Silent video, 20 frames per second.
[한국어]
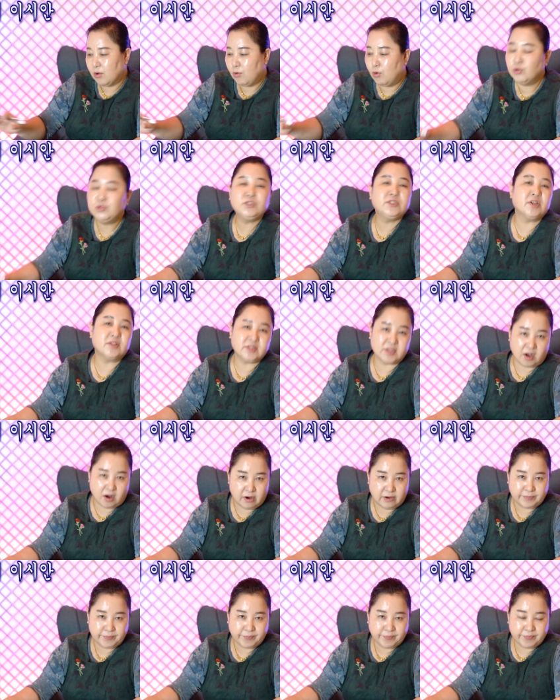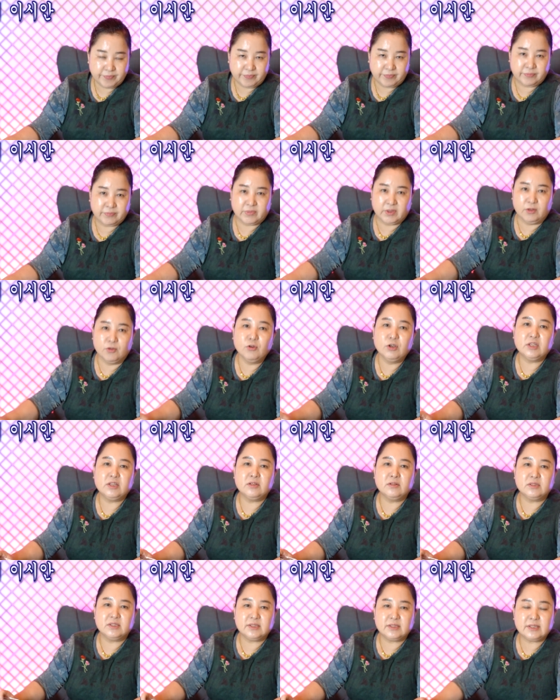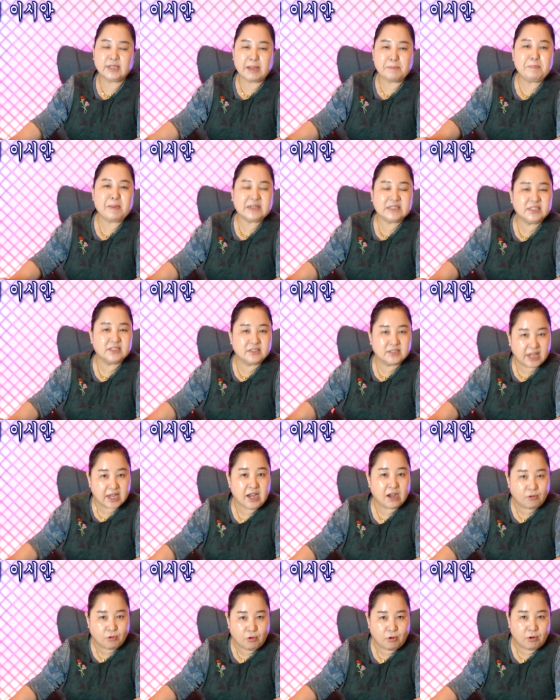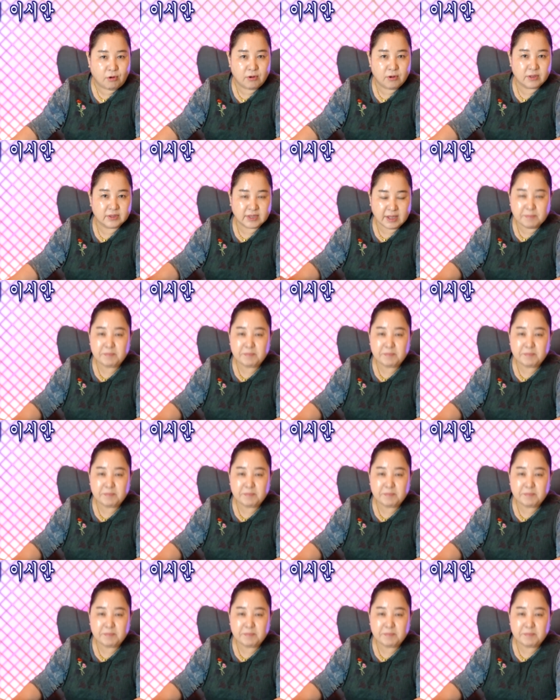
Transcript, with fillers: 고쳐서 음. 음 여기들 떼빵질을 해갖고 네.